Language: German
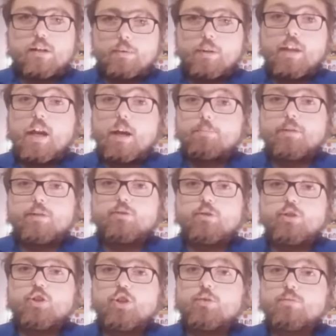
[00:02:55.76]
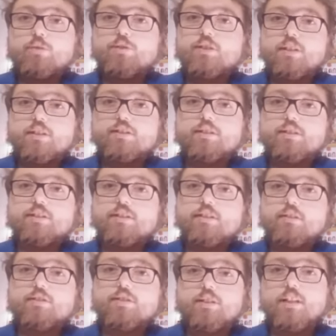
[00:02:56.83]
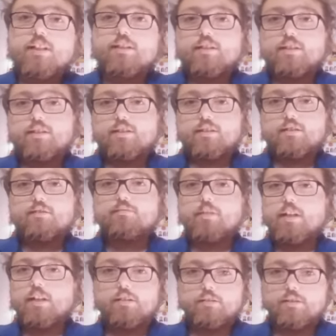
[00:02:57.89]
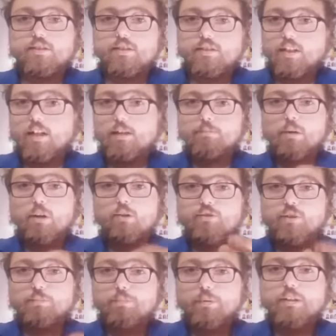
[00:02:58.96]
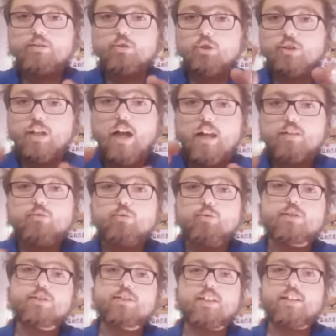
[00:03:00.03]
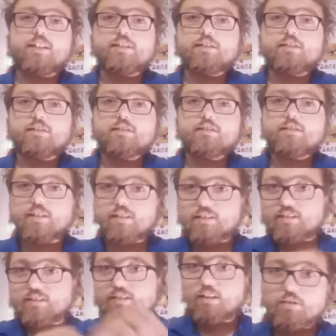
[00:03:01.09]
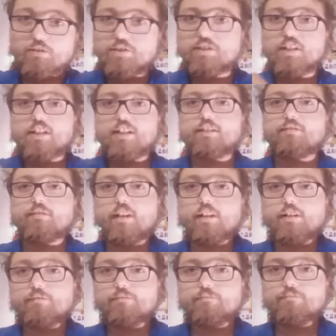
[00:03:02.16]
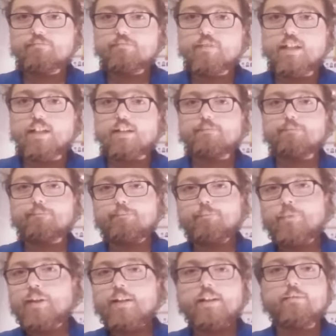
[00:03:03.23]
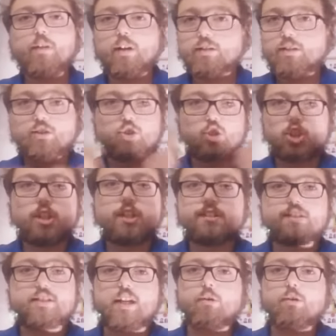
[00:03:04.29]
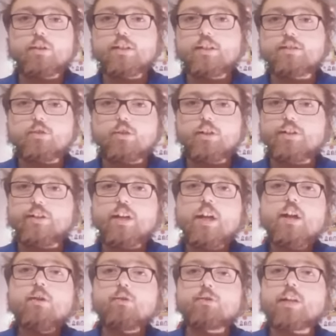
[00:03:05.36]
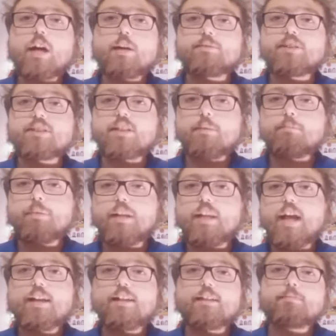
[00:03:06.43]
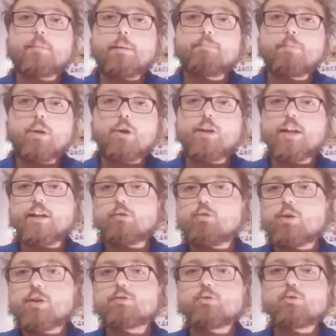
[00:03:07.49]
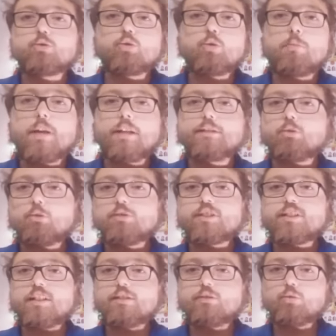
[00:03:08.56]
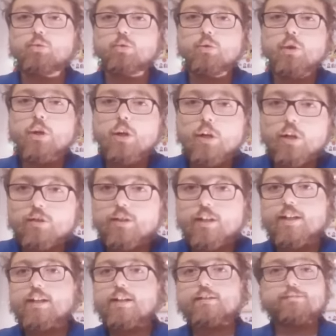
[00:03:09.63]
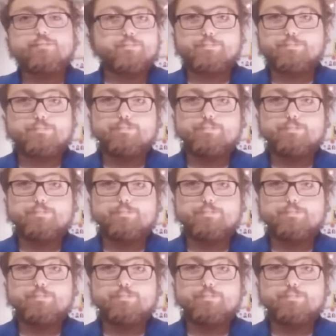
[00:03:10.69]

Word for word: Aber ich habe natürlich schon gewusst, dass die das nausgerecht hat, weil das hat man auf dem Bild total gut gesehen dass ein Hausgericht war. Naja, ich war dann stinksauer natürlich und hab sie dann beleidigt mit blöde Kur, du dumme Dunzel, du. Naja.